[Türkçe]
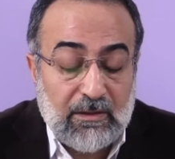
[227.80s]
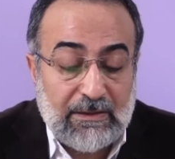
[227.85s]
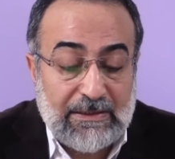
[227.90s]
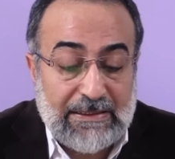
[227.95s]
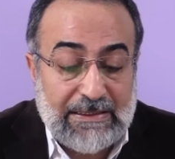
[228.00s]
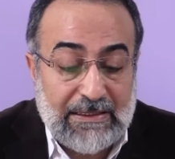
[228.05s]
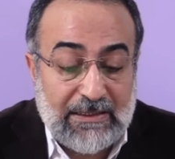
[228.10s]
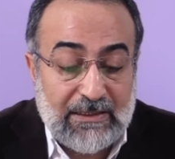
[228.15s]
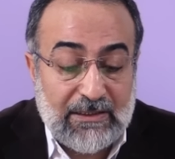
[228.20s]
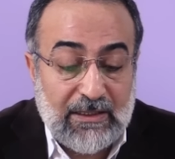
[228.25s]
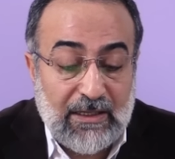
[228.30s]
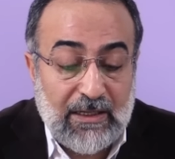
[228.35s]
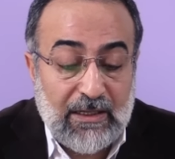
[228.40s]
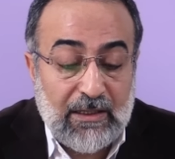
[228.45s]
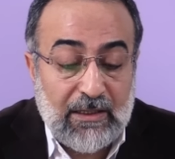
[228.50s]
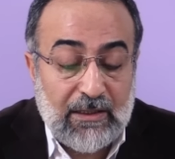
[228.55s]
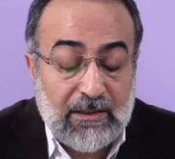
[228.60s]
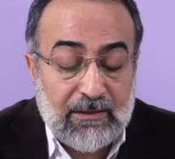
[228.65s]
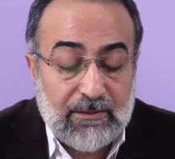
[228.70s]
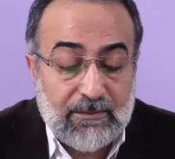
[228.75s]

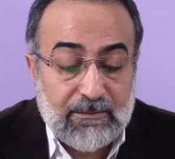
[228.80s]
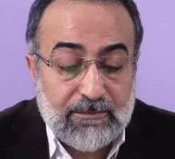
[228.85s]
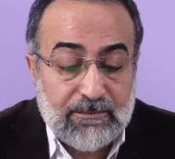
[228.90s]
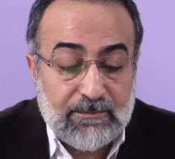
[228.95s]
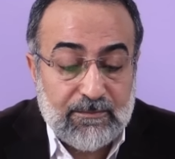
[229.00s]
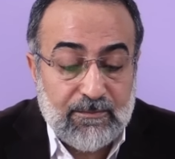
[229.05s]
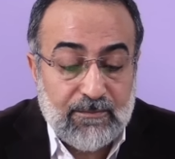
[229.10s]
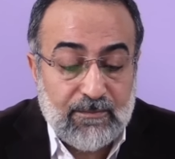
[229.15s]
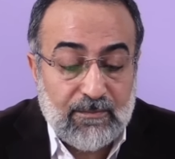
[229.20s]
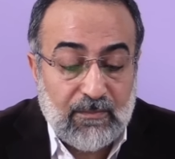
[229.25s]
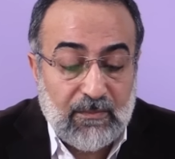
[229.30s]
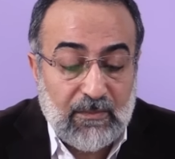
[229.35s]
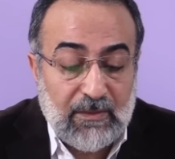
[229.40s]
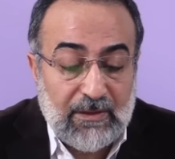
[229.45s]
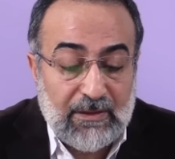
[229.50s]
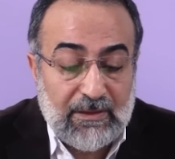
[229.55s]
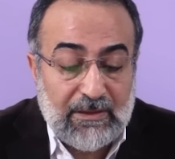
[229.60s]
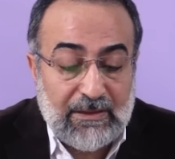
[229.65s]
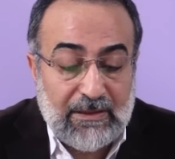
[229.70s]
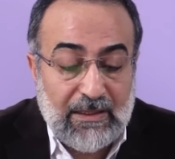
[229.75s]
yerine
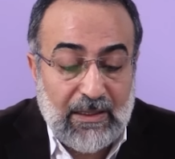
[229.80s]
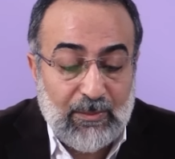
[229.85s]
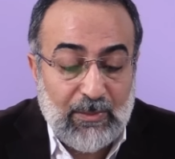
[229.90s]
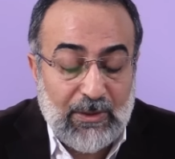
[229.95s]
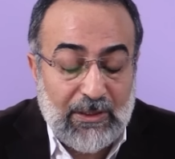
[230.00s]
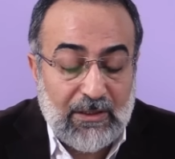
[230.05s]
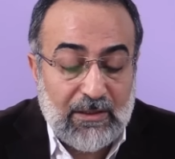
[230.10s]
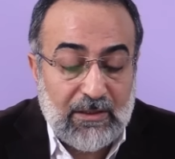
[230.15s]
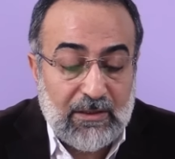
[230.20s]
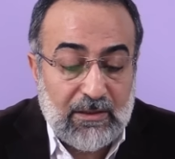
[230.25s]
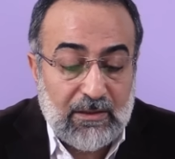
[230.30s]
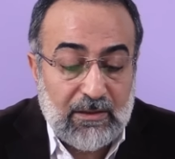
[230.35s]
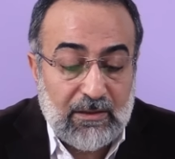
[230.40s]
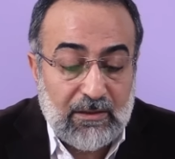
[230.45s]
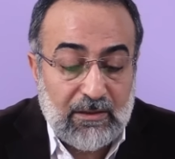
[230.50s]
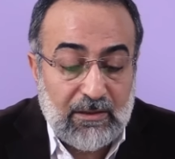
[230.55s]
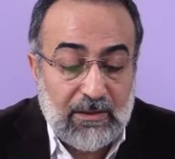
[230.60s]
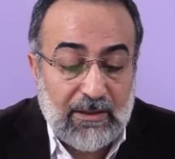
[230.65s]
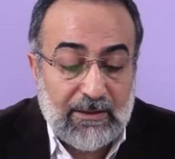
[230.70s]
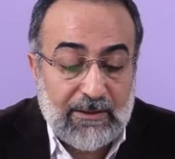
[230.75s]
kemik
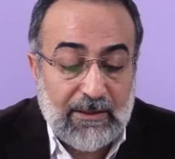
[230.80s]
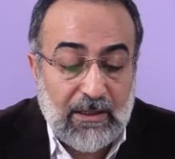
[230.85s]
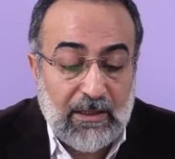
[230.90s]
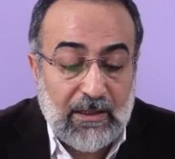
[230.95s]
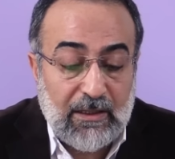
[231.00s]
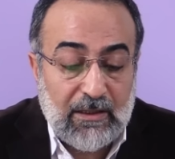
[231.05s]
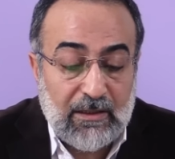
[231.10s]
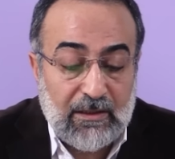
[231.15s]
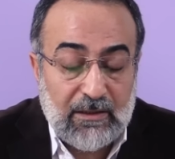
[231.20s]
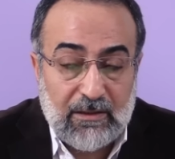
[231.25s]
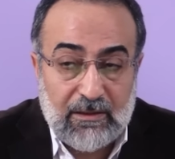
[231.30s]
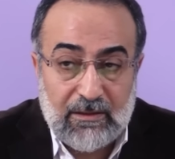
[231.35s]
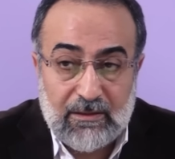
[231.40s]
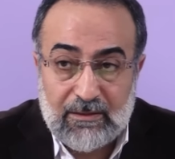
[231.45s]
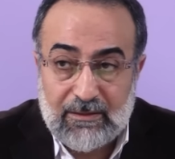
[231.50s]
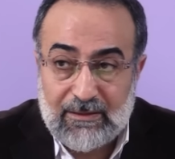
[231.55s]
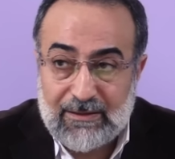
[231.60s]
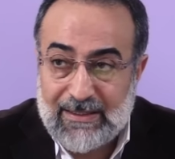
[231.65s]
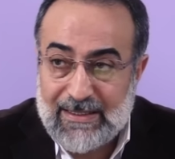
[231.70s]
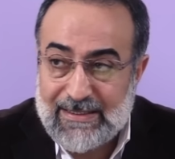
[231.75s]
ya da
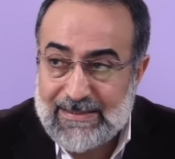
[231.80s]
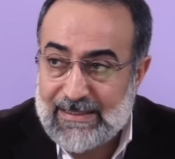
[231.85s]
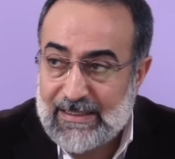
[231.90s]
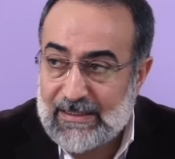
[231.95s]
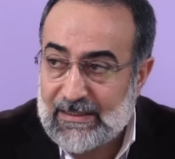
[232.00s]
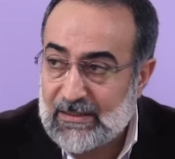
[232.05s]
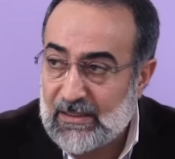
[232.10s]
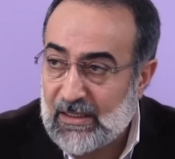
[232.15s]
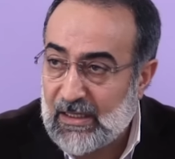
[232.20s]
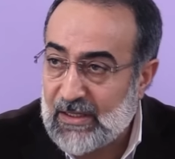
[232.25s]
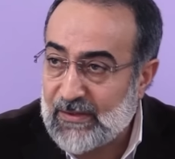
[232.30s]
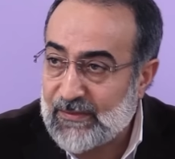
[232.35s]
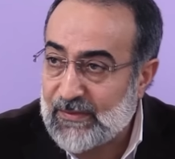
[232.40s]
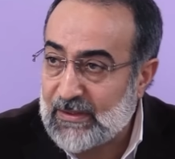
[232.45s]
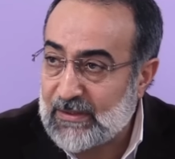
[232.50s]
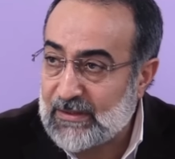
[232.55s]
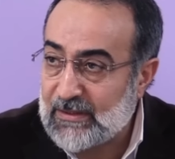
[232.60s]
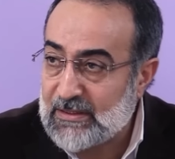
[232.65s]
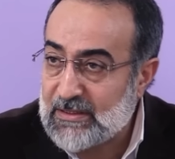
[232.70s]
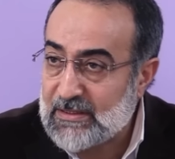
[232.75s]
tezek
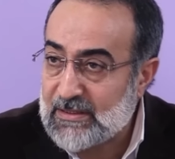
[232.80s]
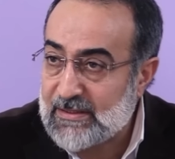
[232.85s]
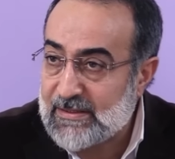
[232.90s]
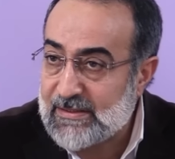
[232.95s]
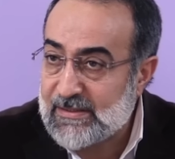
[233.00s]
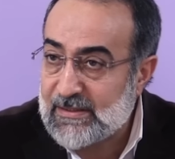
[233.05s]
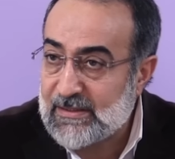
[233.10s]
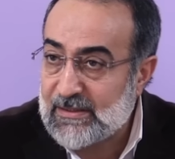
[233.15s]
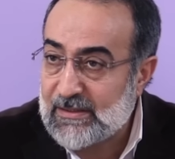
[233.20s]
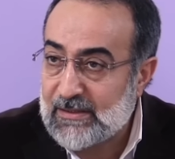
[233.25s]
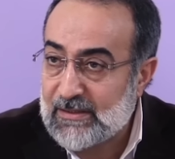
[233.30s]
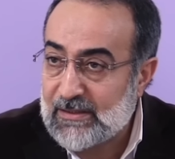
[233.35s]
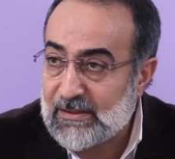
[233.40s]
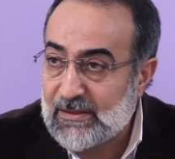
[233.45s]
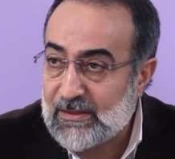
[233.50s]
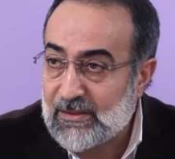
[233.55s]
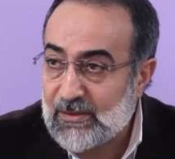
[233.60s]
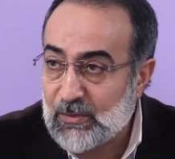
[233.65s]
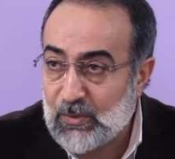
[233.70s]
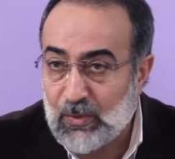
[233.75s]
hayvan dışkısı
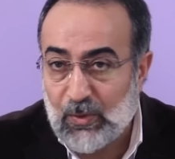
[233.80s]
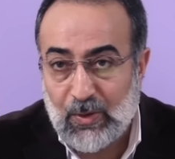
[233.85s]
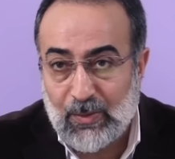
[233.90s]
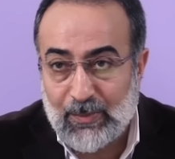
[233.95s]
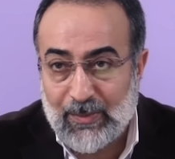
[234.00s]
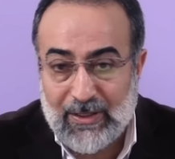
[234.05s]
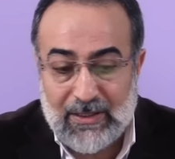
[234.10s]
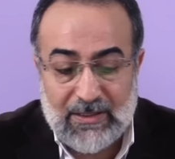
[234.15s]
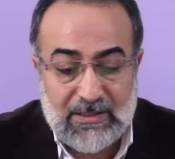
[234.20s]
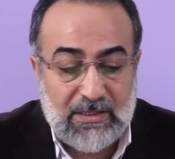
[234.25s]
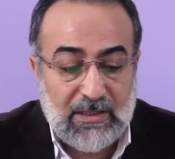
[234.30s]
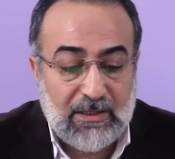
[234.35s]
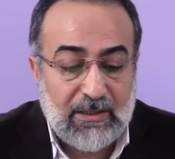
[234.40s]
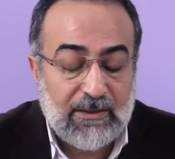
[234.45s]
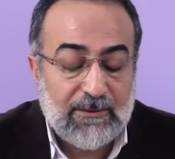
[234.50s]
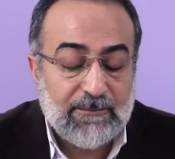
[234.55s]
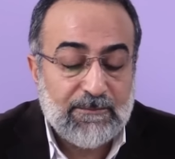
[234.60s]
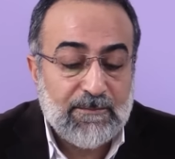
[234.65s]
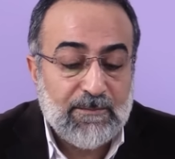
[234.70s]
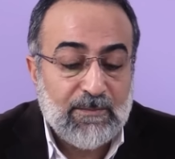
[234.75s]
olmayacak.
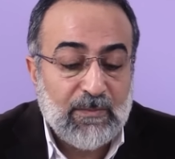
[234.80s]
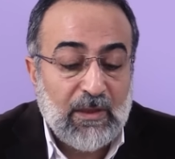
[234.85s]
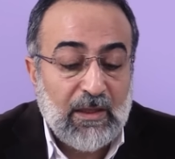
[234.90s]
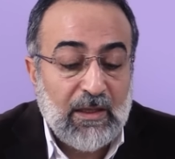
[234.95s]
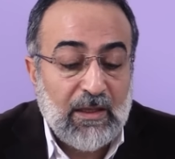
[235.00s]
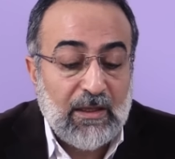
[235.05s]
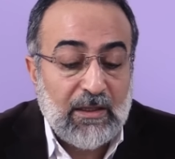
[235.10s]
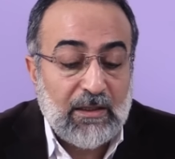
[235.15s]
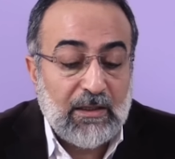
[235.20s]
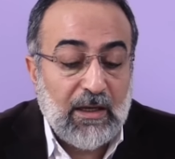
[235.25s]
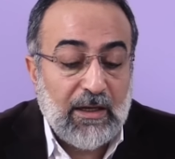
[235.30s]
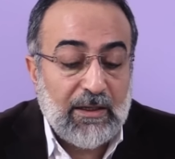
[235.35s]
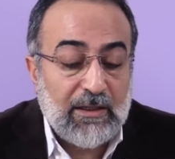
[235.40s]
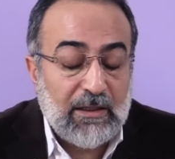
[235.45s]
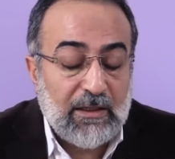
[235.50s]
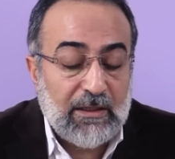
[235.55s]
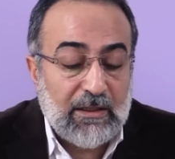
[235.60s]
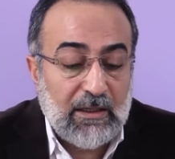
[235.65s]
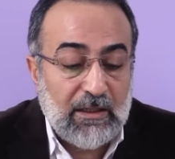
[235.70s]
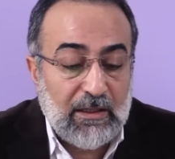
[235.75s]
Yani
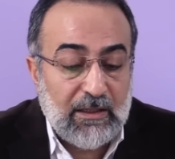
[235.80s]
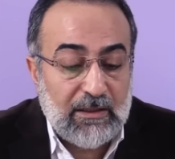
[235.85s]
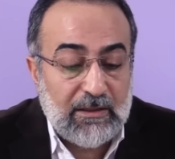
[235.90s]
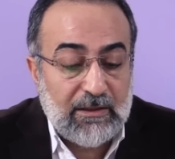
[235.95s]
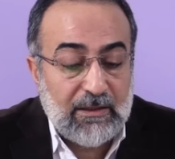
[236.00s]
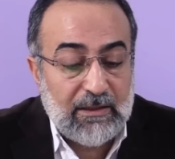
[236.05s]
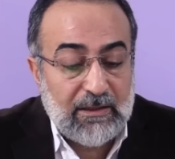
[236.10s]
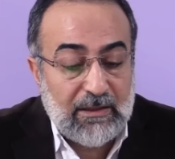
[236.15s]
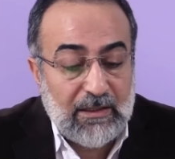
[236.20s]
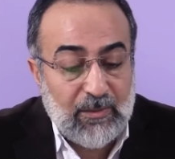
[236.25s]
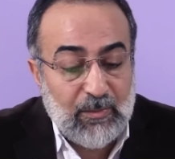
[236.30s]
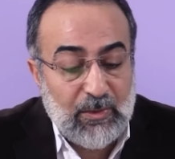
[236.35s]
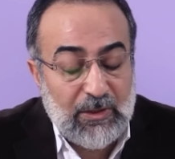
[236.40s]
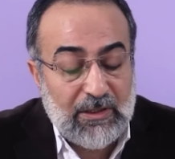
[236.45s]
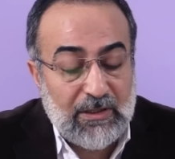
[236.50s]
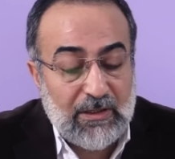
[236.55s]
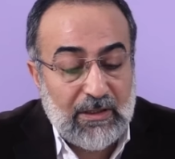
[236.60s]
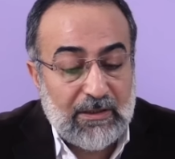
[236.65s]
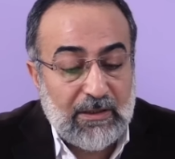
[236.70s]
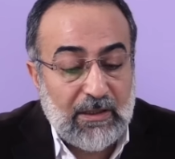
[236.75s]
aralarında
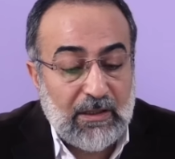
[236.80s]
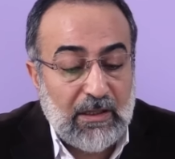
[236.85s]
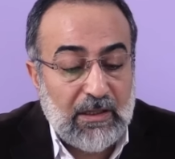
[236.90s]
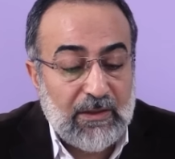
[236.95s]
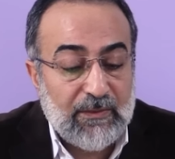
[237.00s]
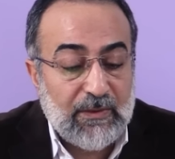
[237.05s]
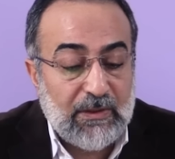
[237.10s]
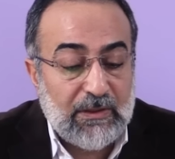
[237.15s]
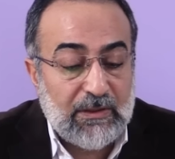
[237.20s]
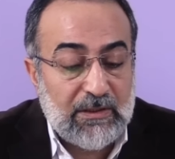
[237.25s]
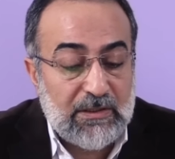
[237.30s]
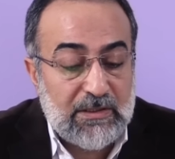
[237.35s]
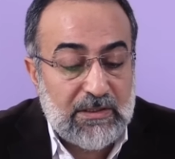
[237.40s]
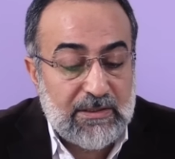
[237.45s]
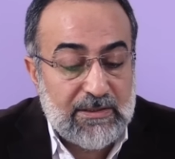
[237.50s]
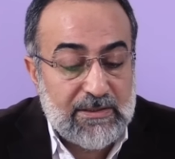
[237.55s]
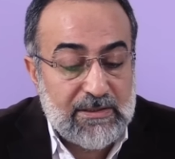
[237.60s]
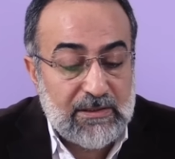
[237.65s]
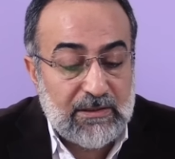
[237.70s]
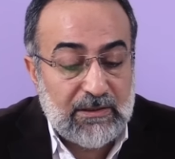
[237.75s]
kemik ya da hayvan
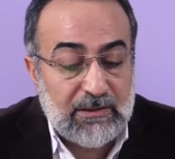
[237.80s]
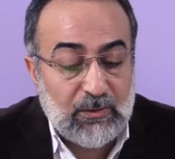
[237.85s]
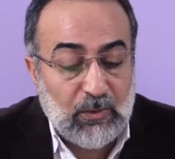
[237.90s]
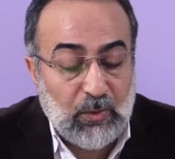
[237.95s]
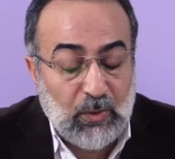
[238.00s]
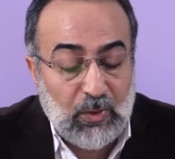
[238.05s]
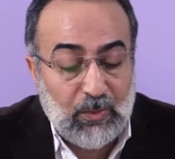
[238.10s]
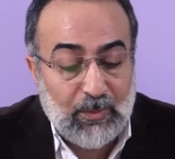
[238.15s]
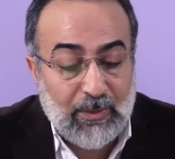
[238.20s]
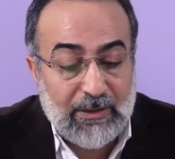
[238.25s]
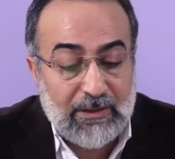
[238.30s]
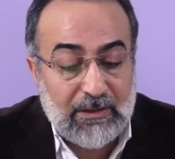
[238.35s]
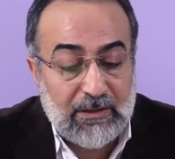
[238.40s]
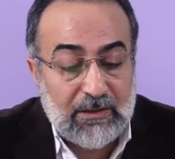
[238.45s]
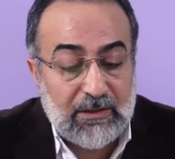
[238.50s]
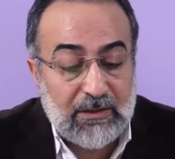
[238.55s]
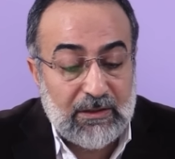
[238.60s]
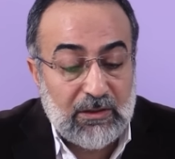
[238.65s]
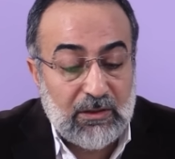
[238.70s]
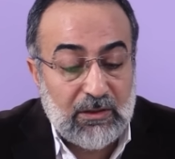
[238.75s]
dışkısının olmadığı